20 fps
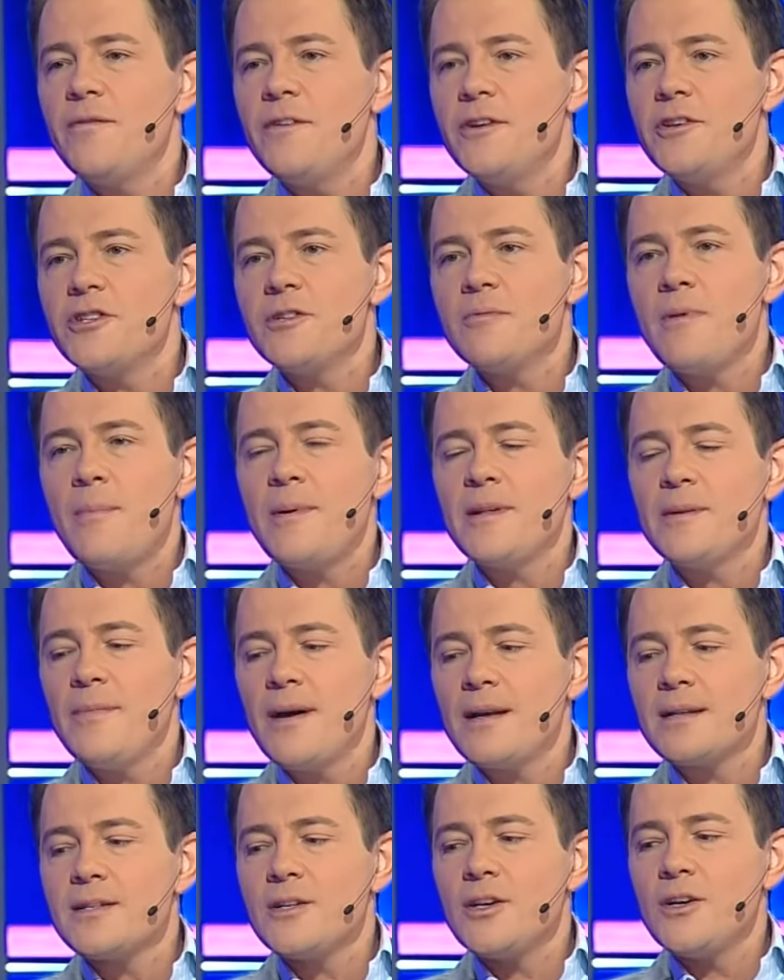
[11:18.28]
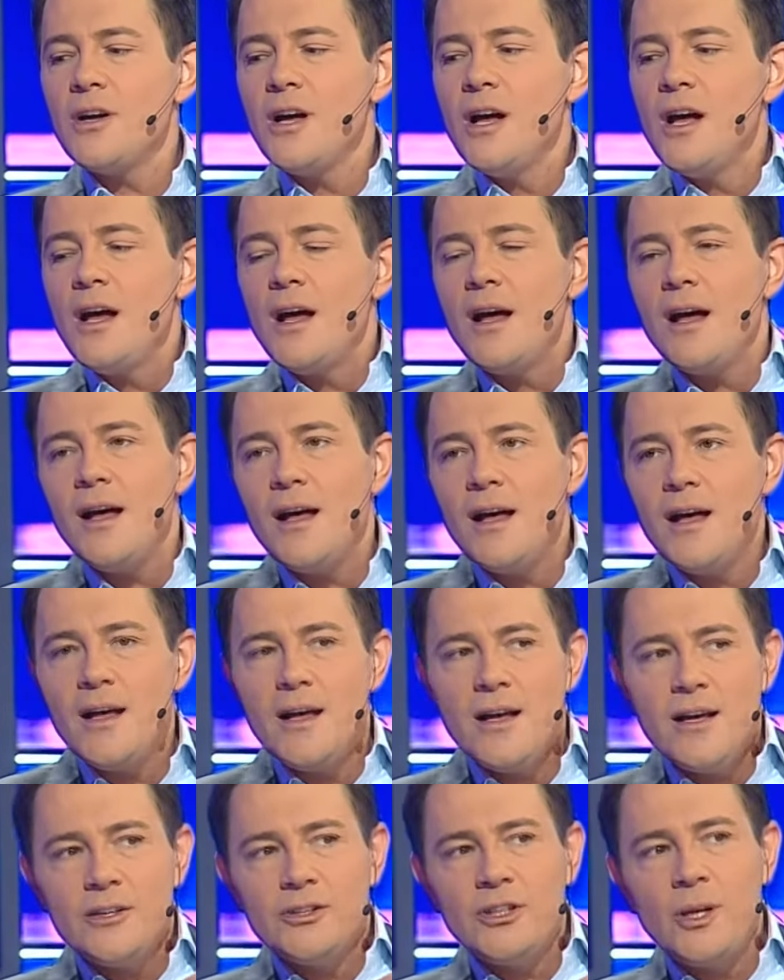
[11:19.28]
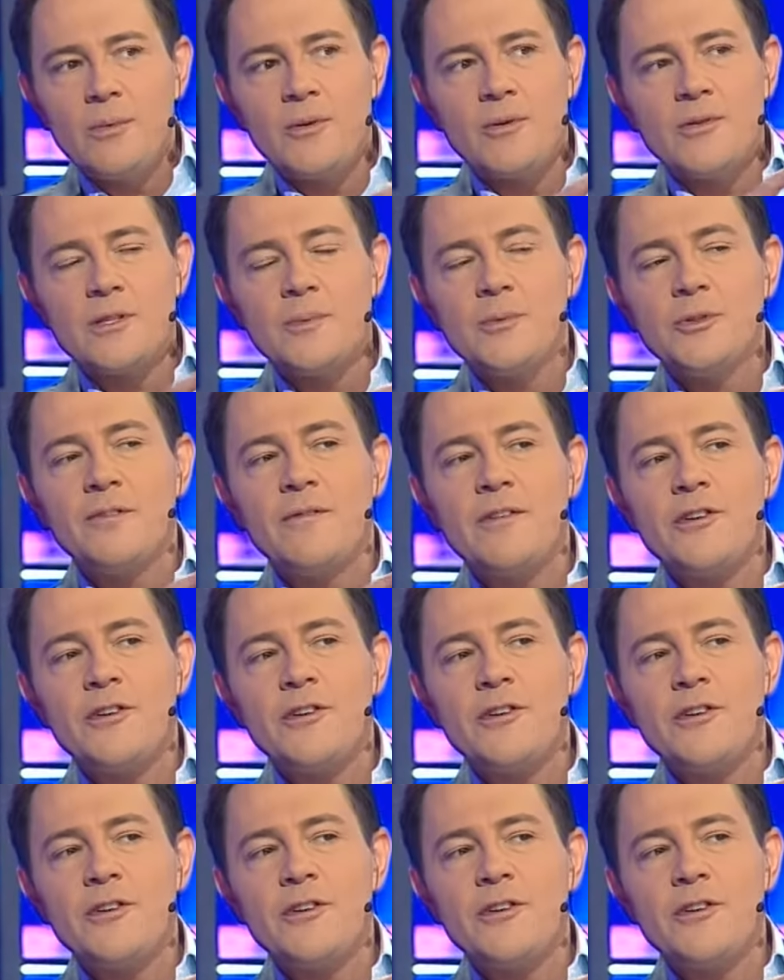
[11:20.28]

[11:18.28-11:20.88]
powiedzieć, że ma pan bardzo e, dobrą osobę